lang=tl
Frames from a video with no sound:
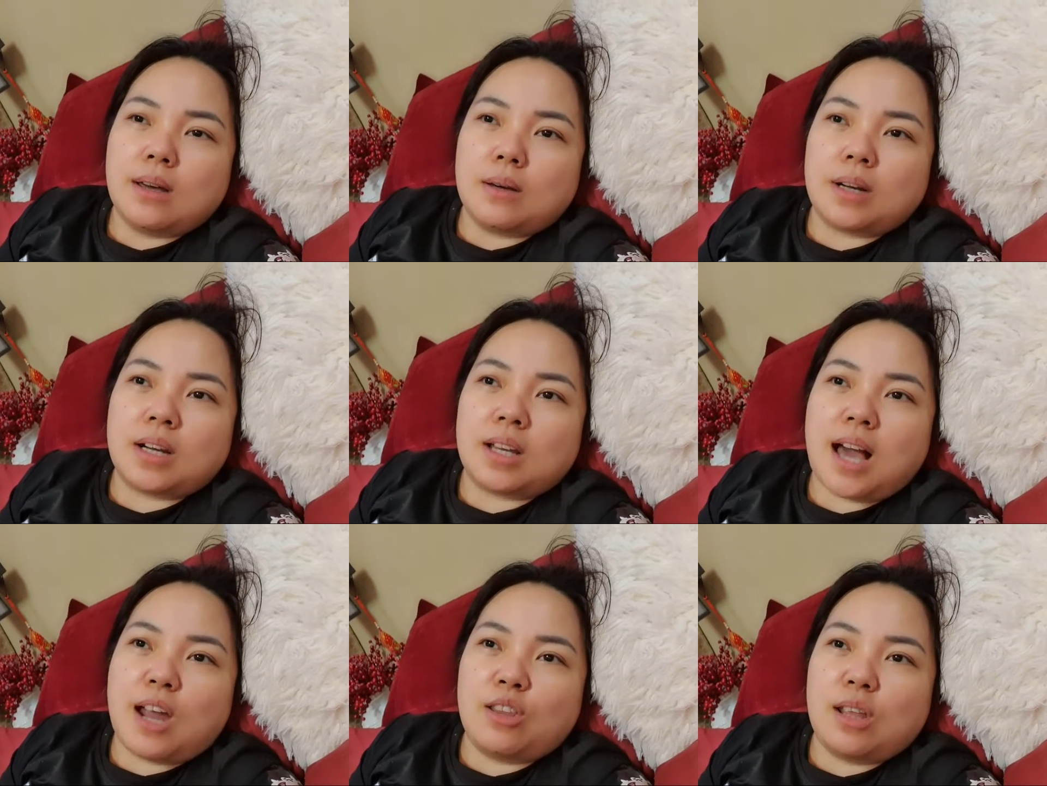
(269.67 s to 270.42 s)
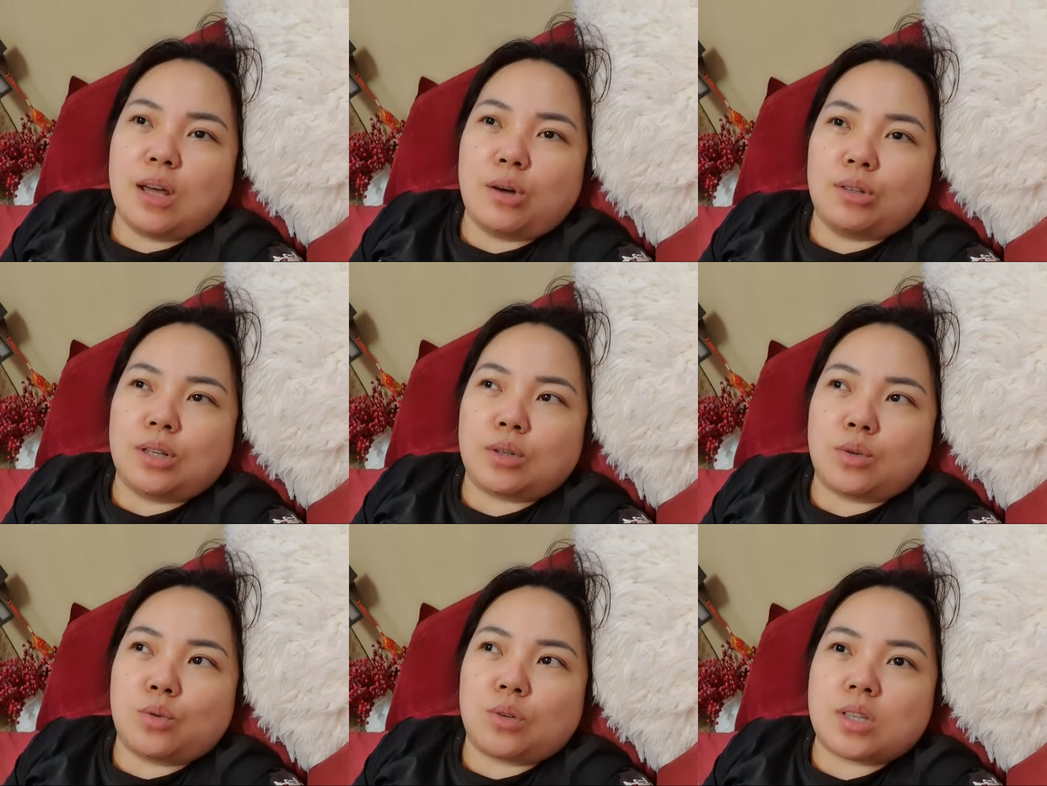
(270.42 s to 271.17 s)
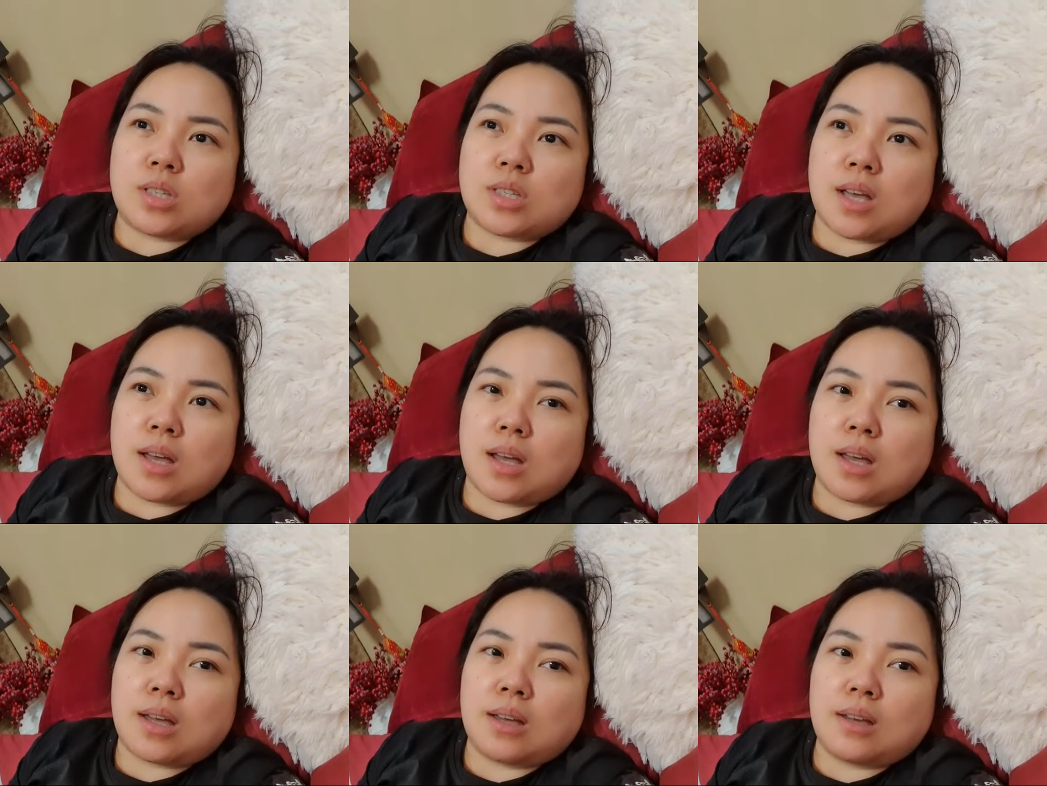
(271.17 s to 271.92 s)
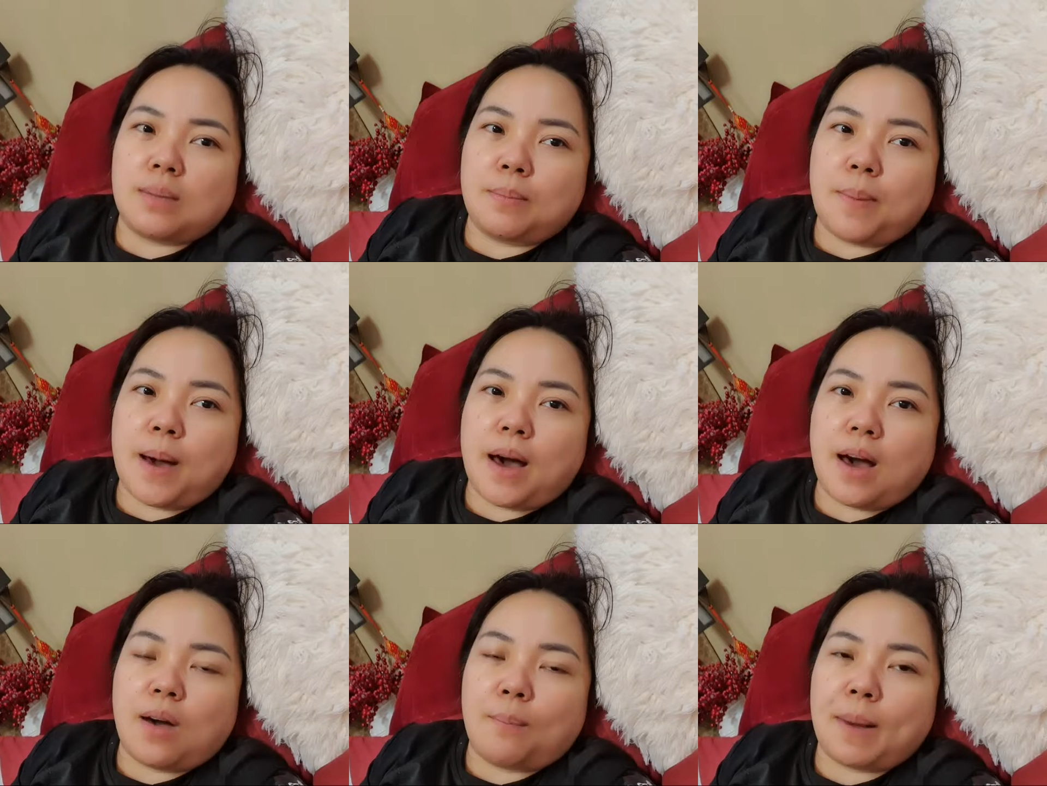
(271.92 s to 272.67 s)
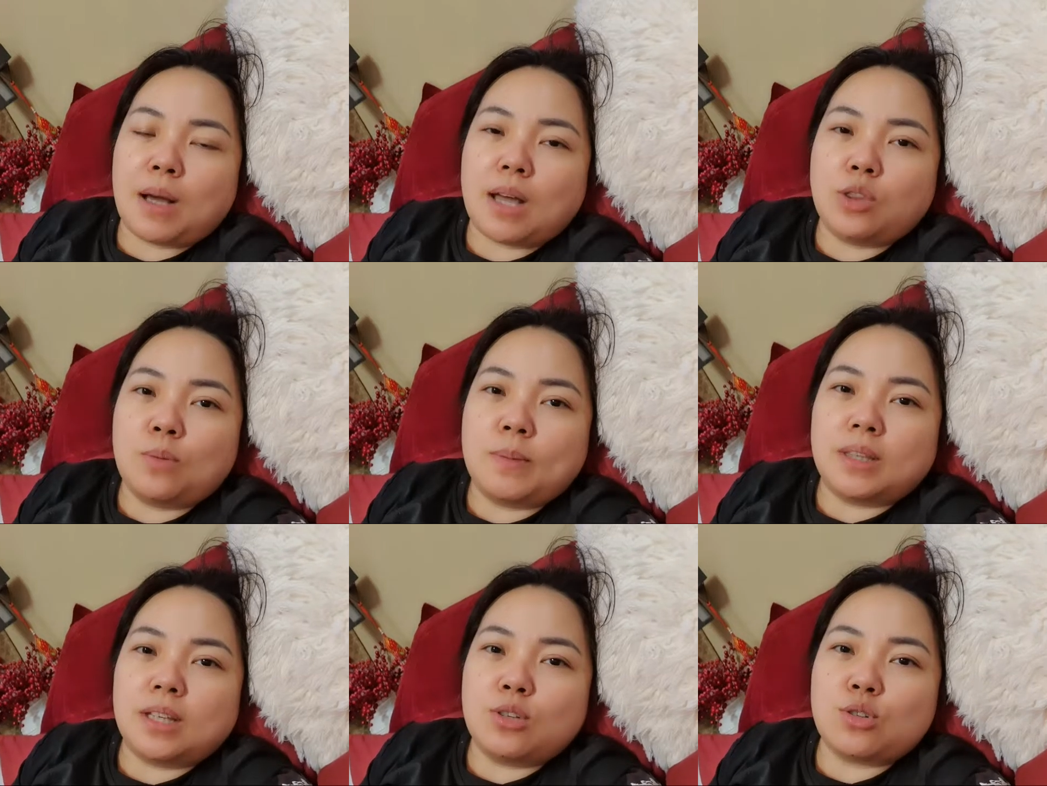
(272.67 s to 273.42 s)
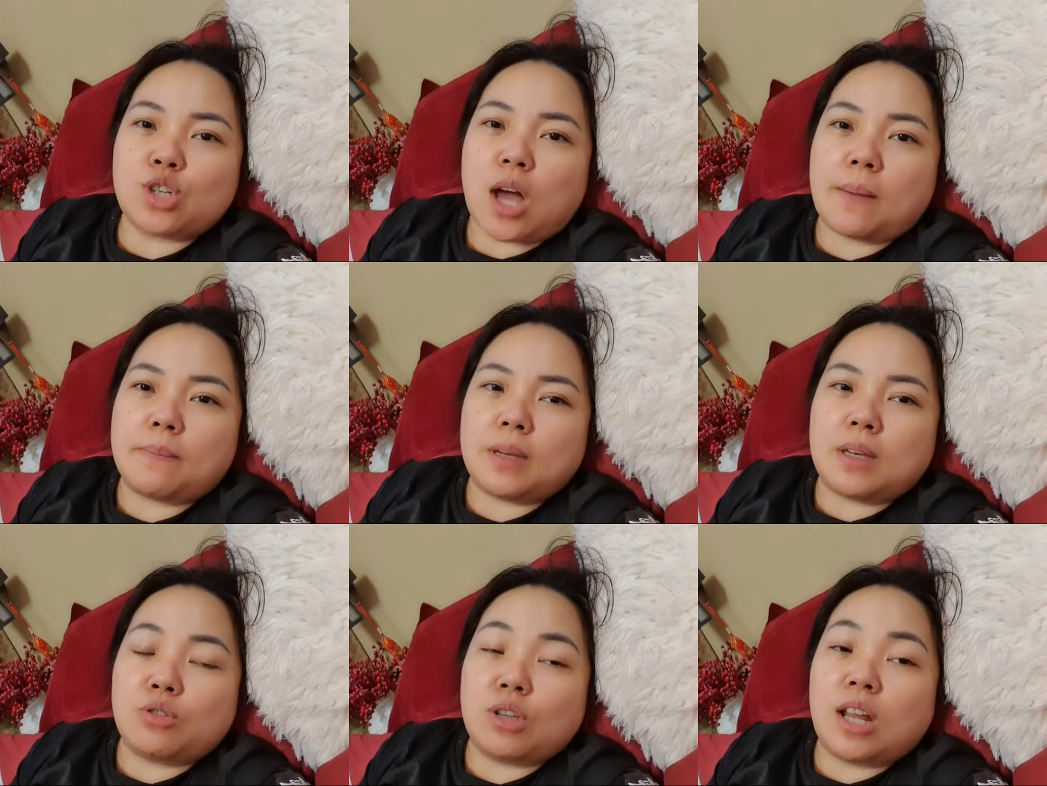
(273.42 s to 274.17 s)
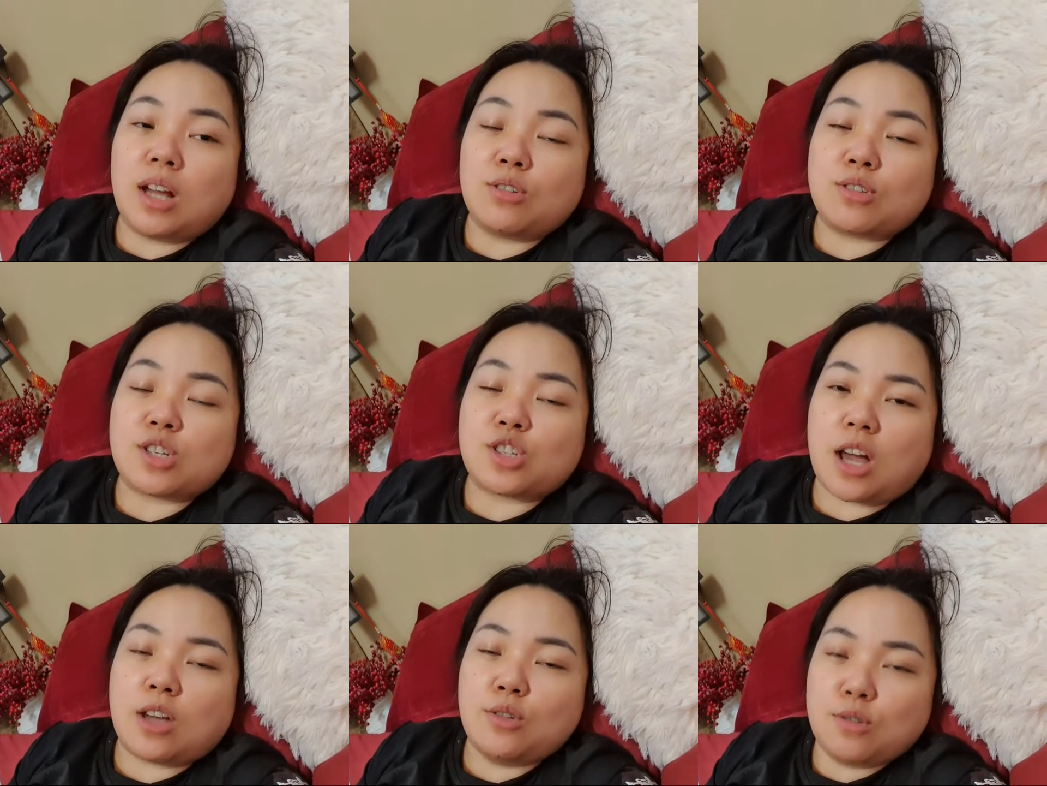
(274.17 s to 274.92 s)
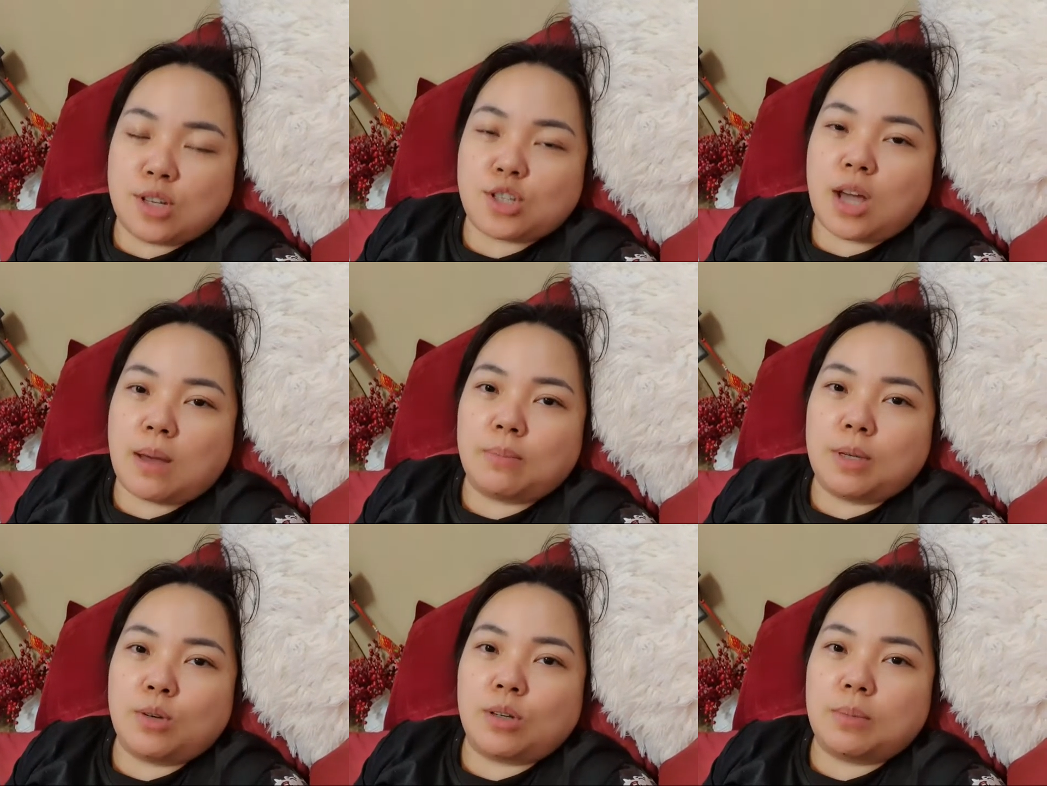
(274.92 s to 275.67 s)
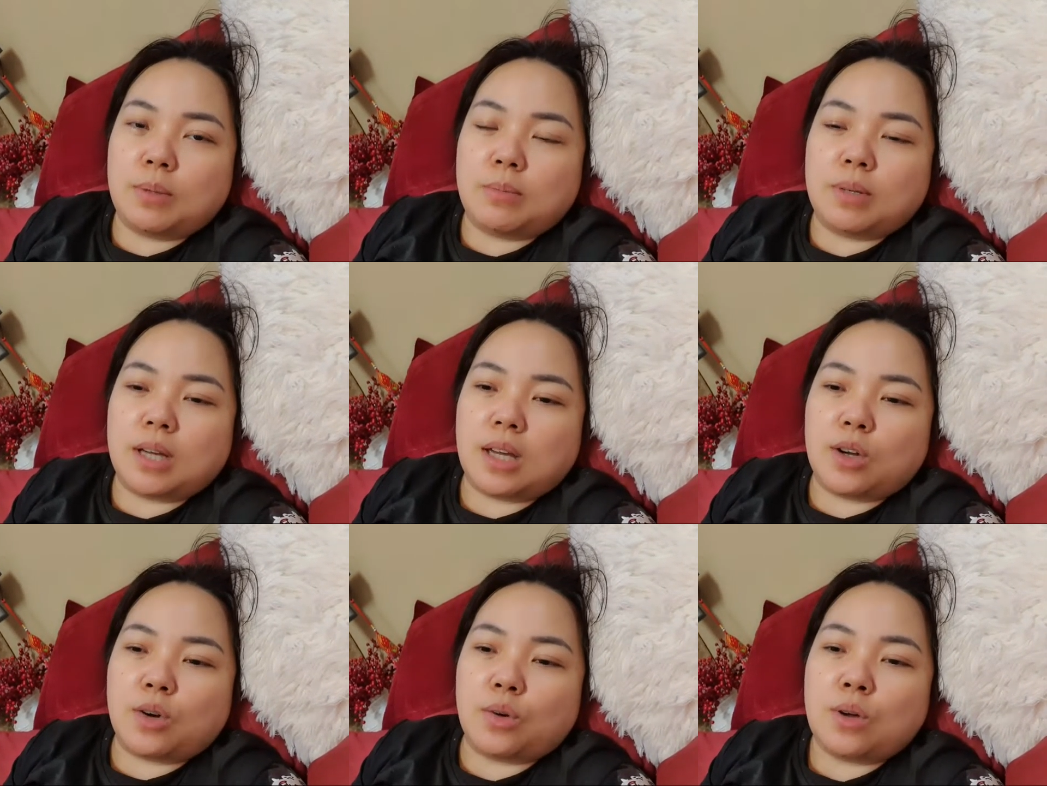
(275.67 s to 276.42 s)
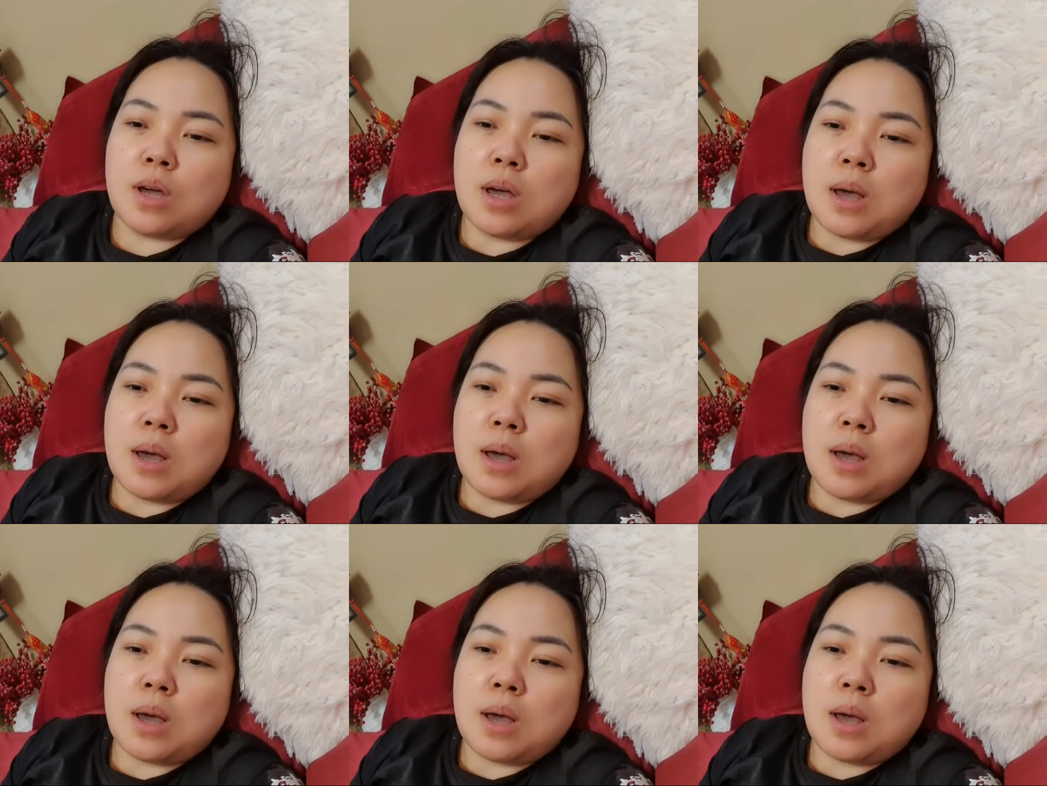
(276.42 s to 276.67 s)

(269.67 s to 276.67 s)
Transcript: regalo na lang ako ng cookies sa iba. Pagka dumating yung Shopee, yun na lang yung sa, yung sa Shopee yung ibibigay ko.